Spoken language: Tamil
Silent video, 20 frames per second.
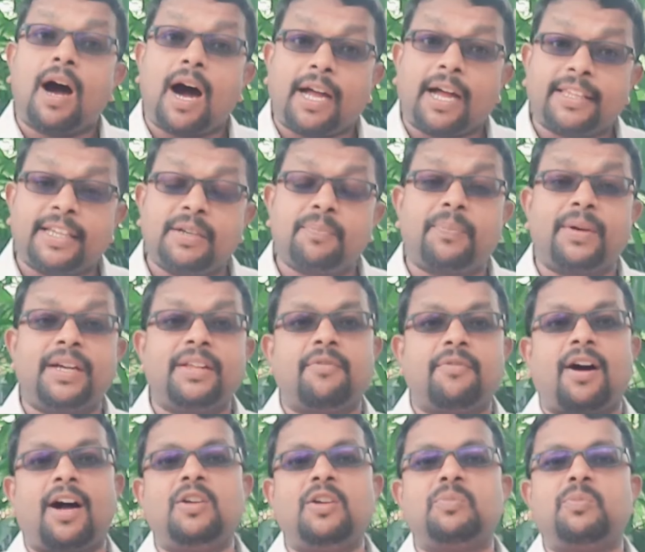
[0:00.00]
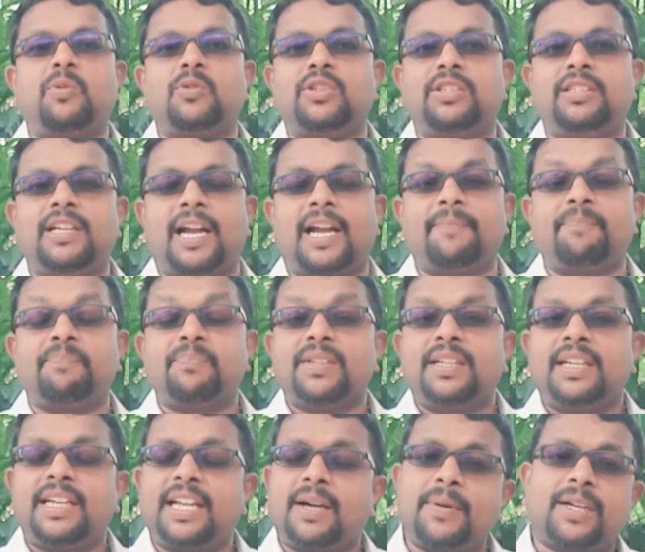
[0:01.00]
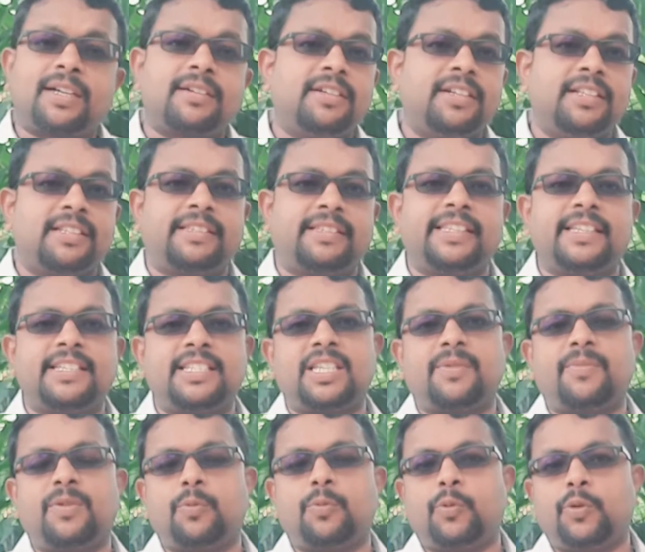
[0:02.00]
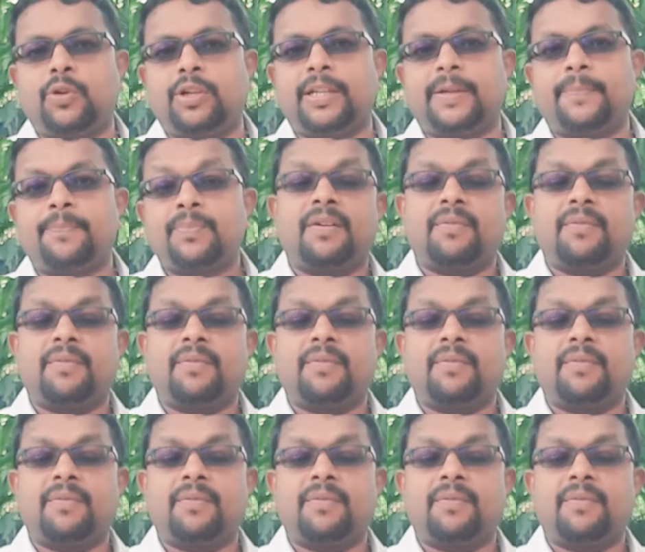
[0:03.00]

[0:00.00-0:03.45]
அதன்படி வாழும்போது தான் நமக்கு நித்திய ஜீவன் உண்டு